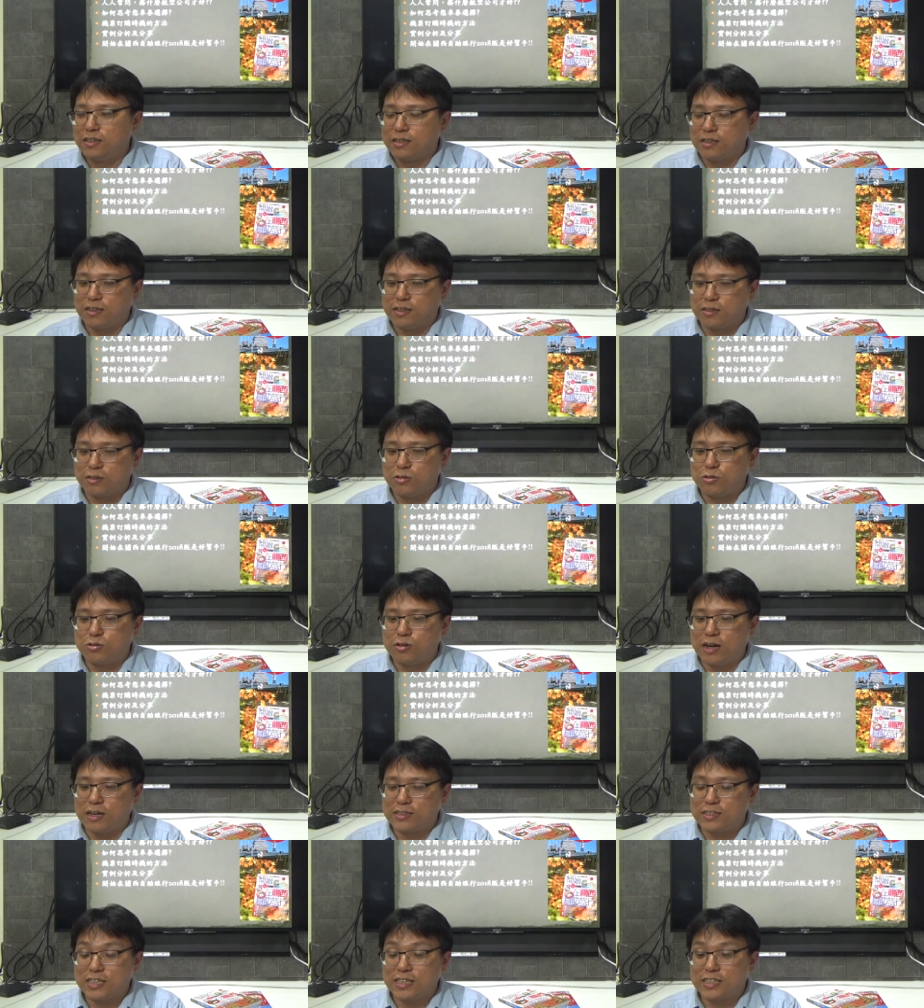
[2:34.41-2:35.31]
呃酷
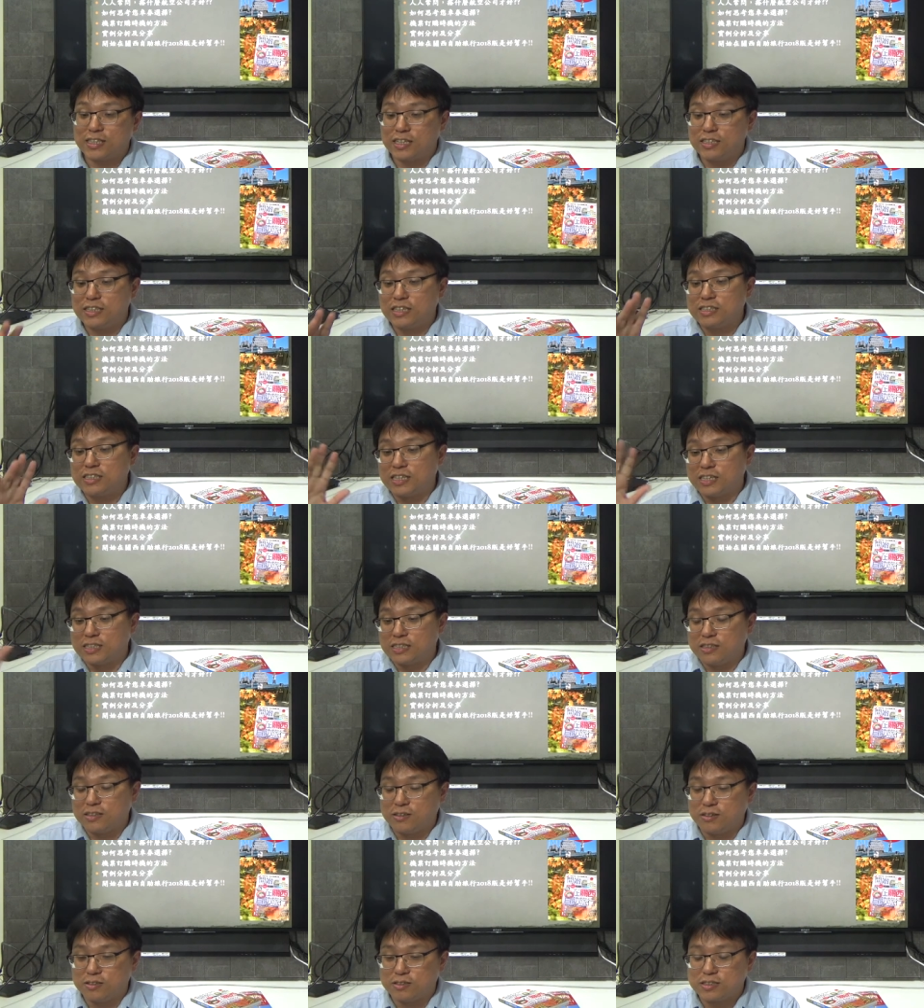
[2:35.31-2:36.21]
航这个等等等，
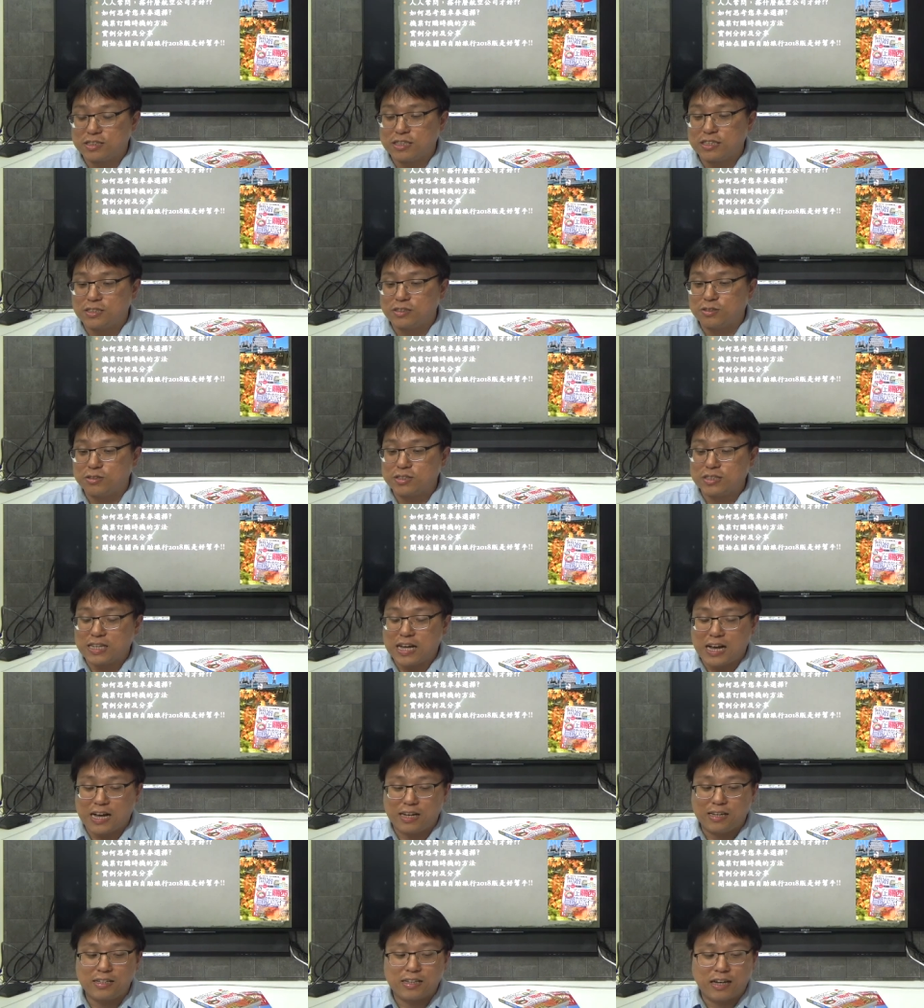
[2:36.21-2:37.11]
哦这个都
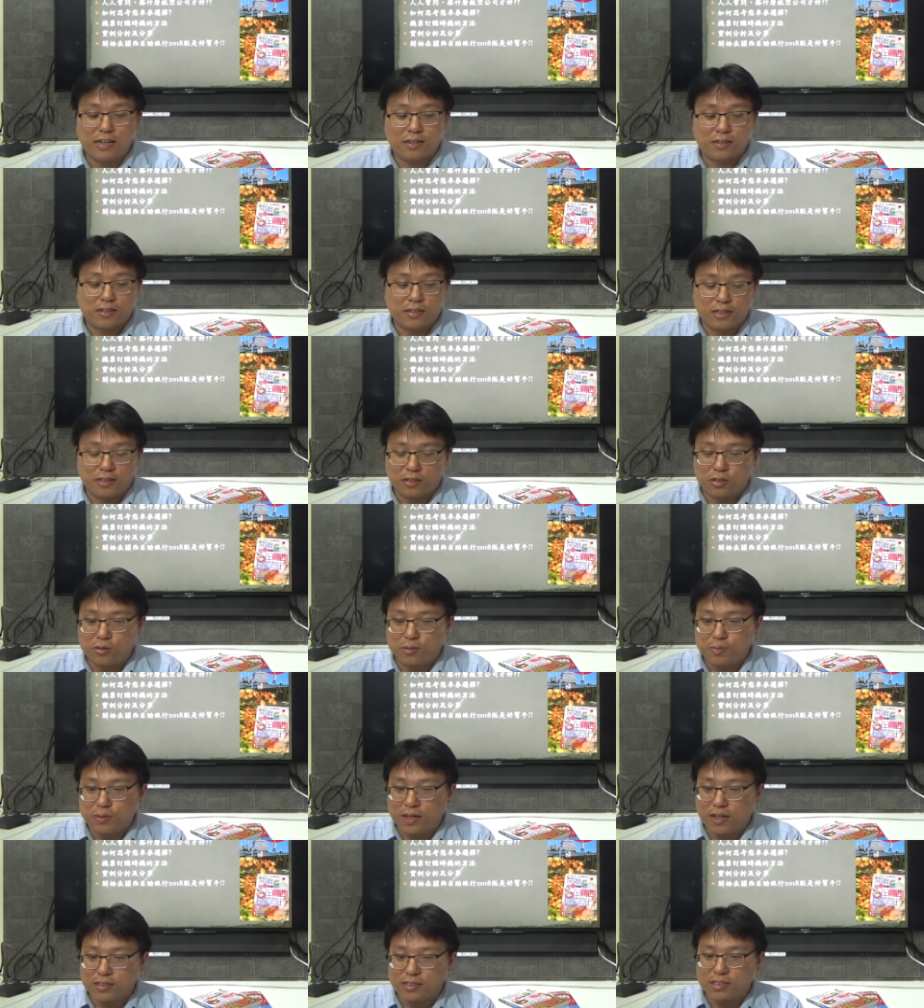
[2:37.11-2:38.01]
大家应该可能都
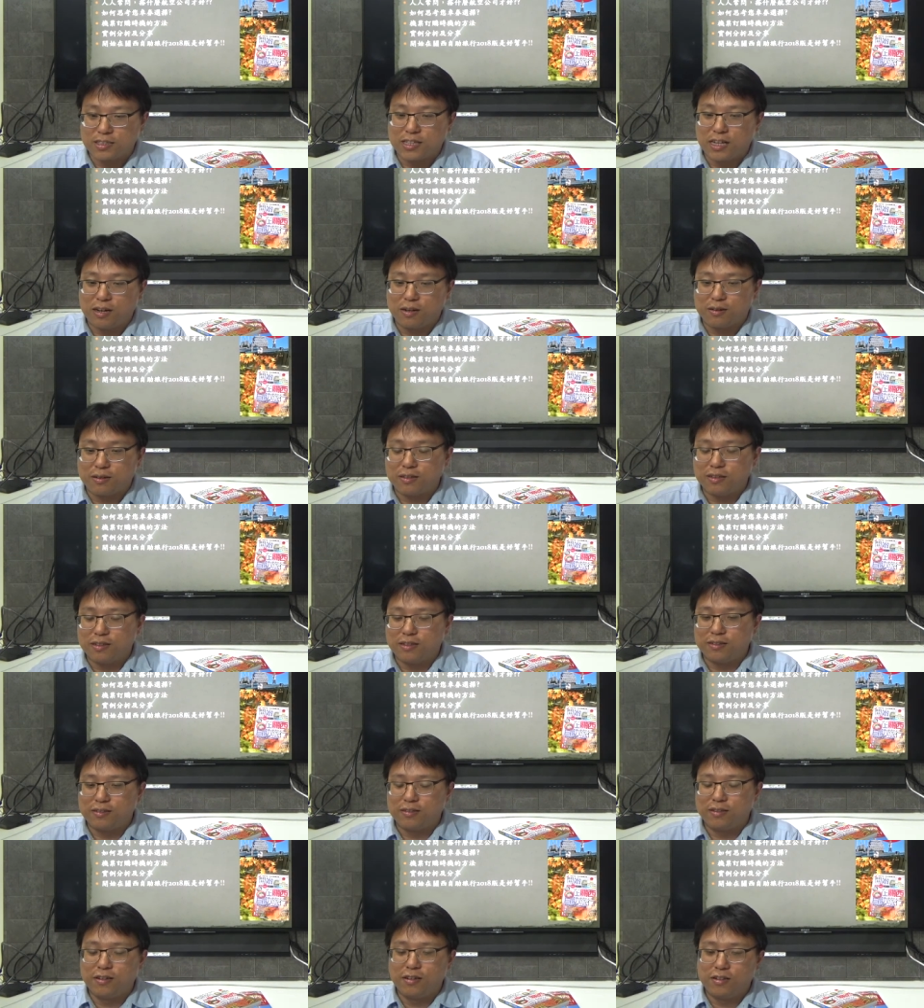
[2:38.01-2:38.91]
比较知道，可能
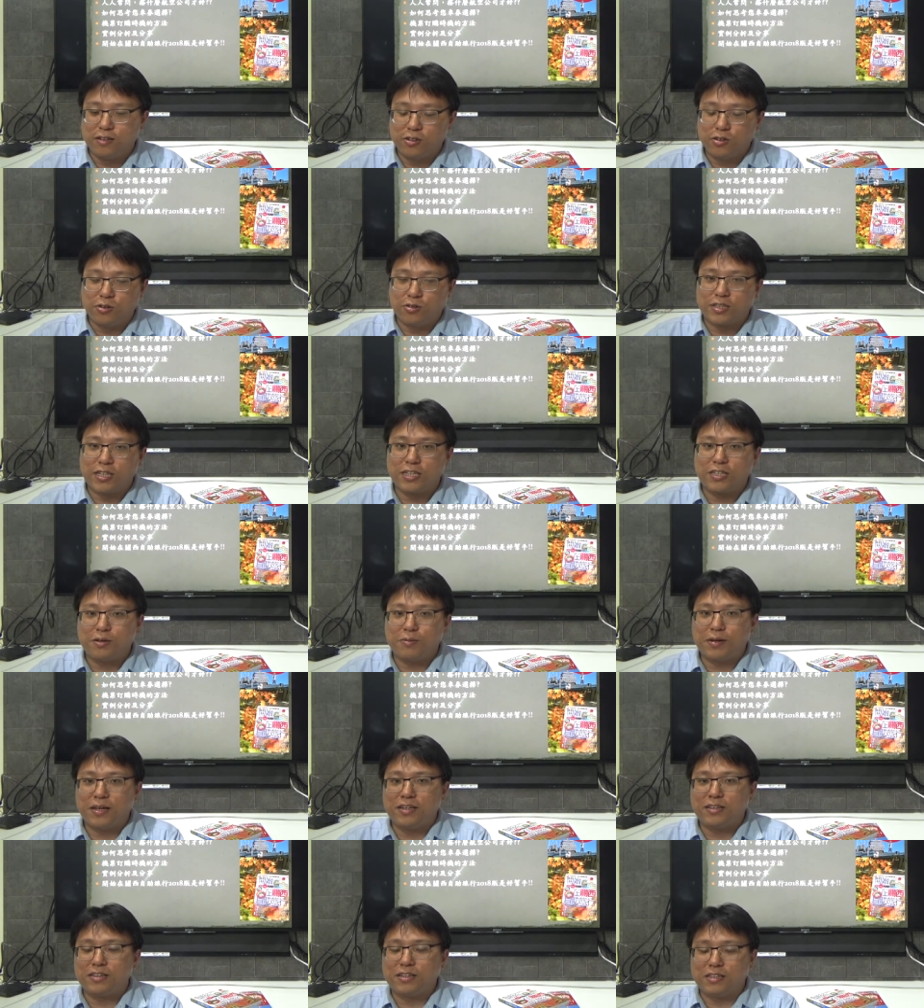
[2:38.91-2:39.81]
因为我在这
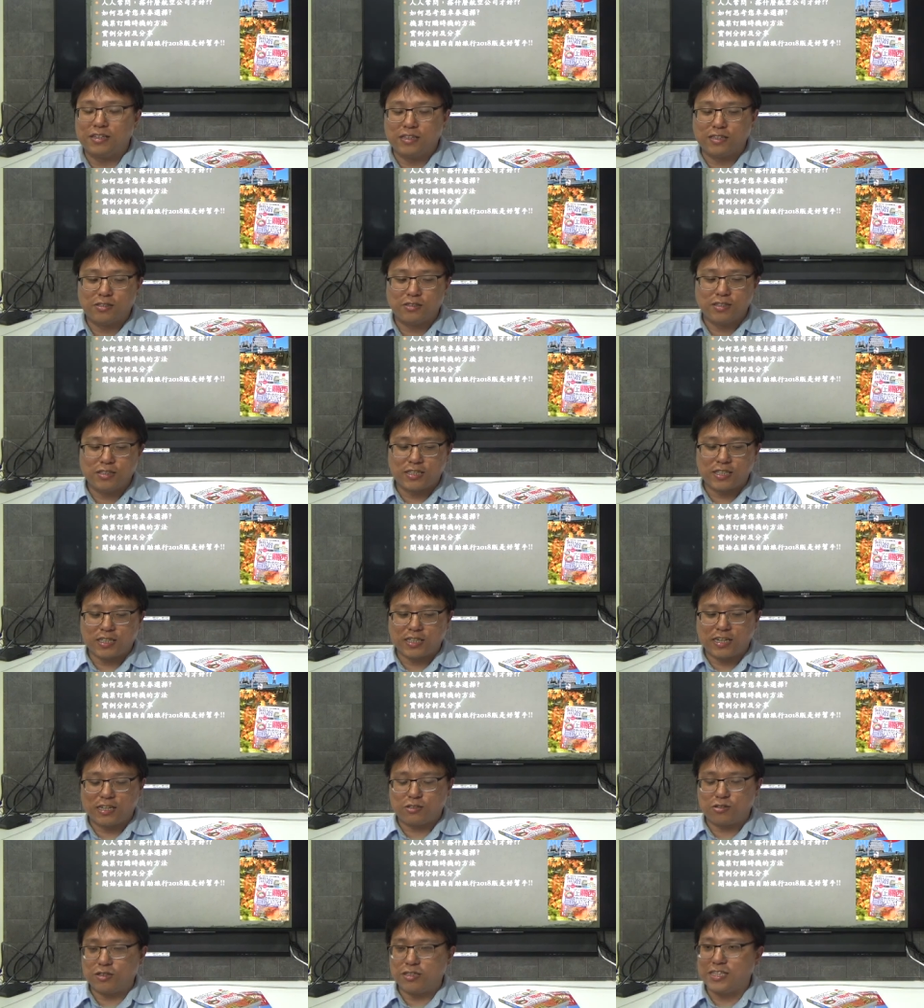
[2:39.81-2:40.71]
边可能就是简
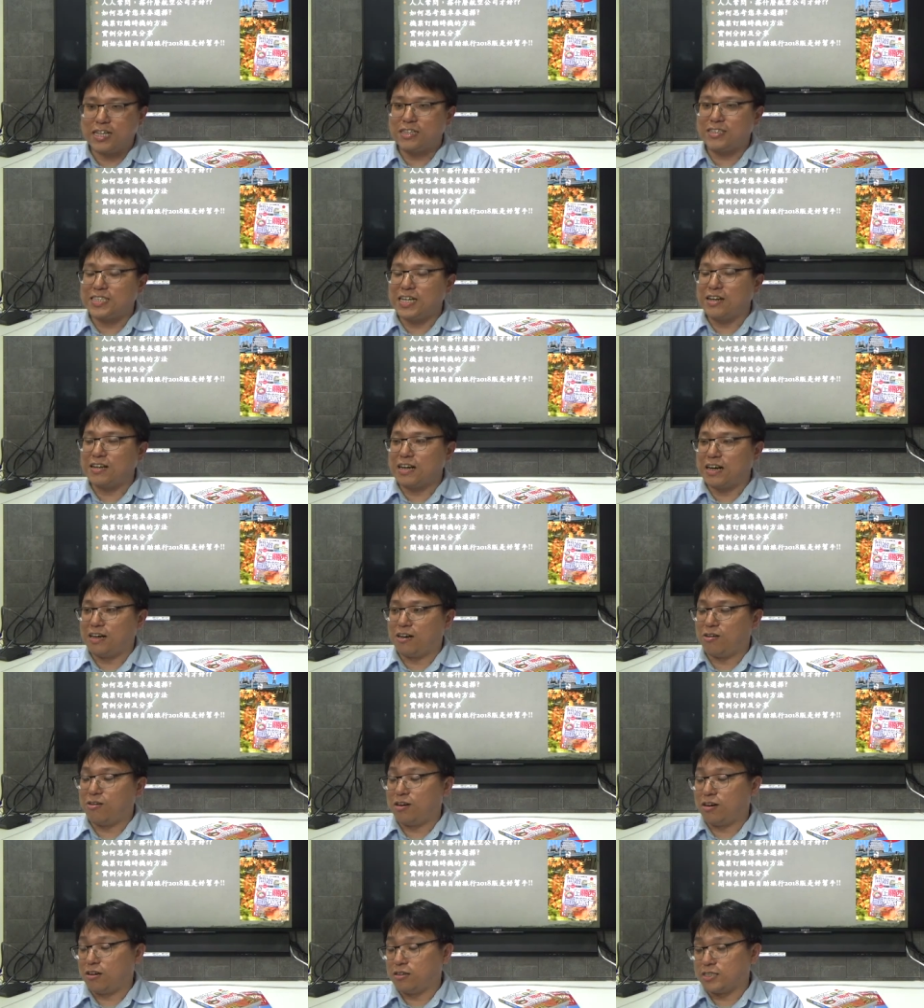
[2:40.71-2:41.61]
单说，像香港的
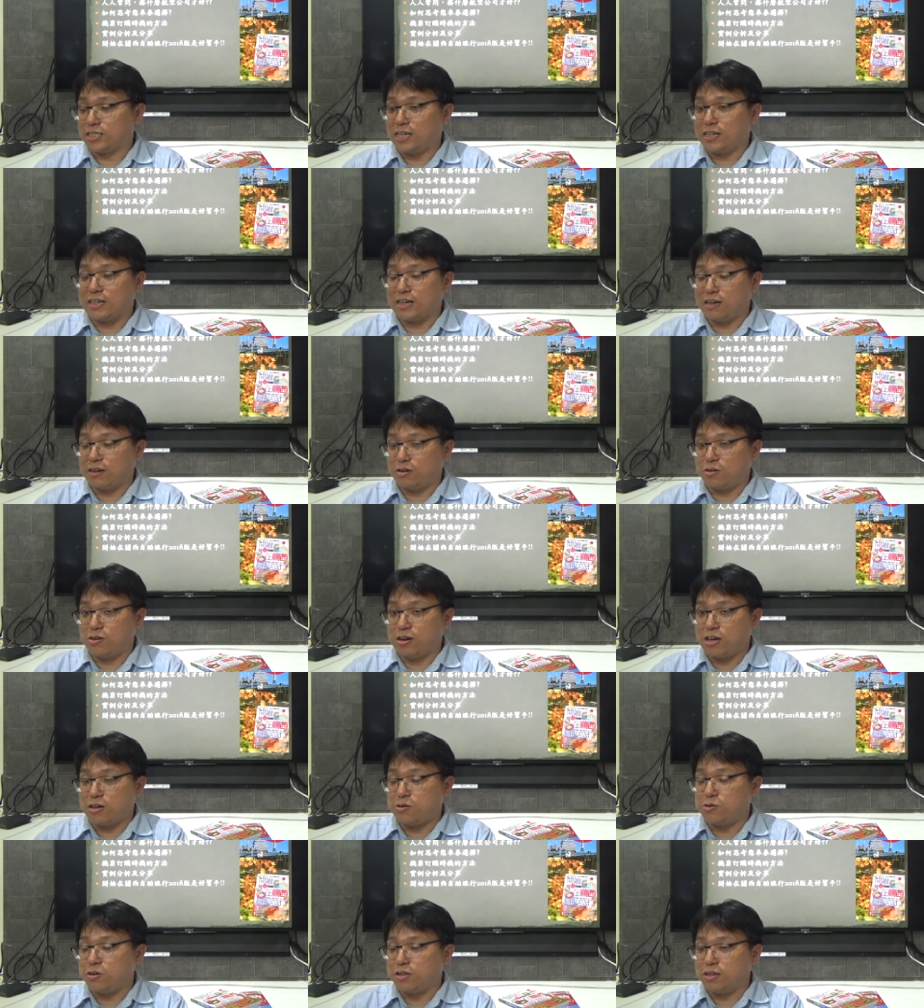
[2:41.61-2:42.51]
话有香港
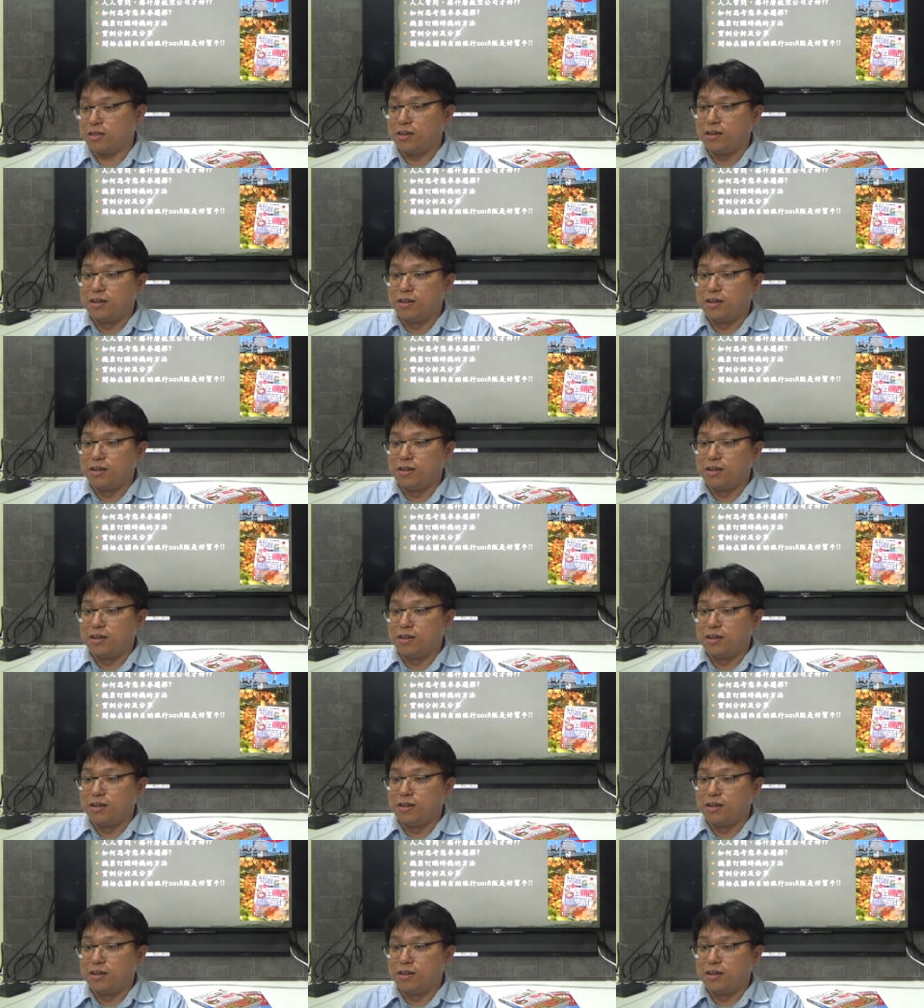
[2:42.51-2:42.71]
快运，